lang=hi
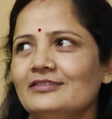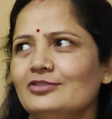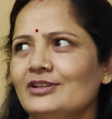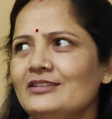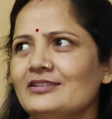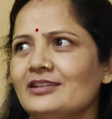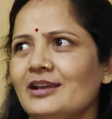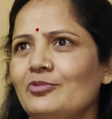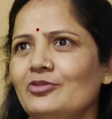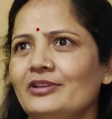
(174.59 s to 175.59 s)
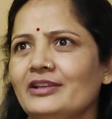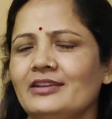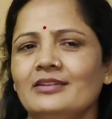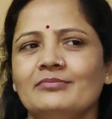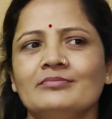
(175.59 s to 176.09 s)
थोड़ा सा क्या बोलते हैं
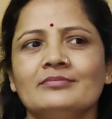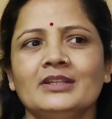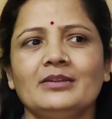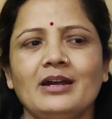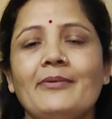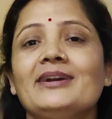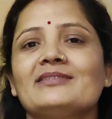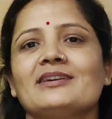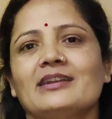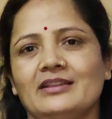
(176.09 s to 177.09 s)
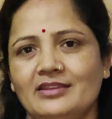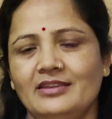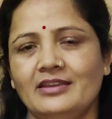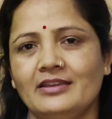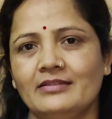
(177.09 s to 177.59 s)
कि आभास कराती
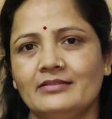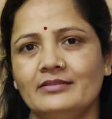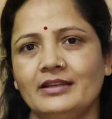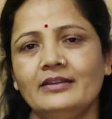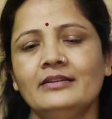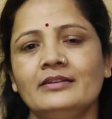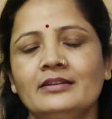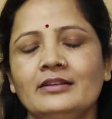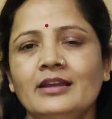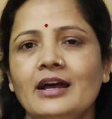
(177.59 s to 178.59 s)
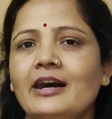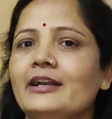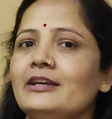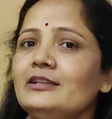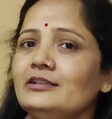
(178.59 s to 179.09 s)
है है ना
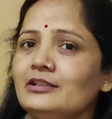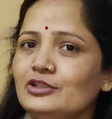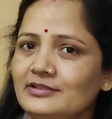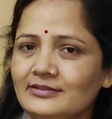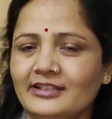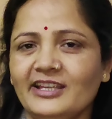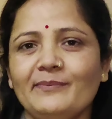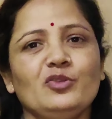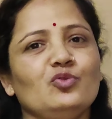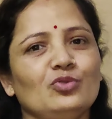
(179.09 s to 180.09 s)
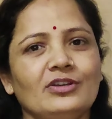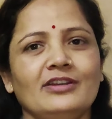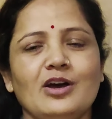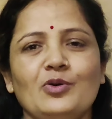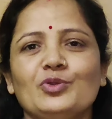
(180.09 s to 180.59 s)
अगर जिंदगी में दुख
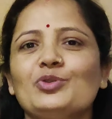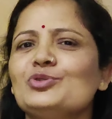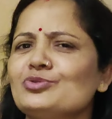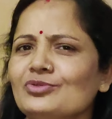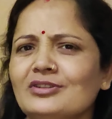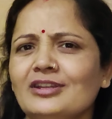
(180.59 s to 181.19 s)
ना हो तो सुख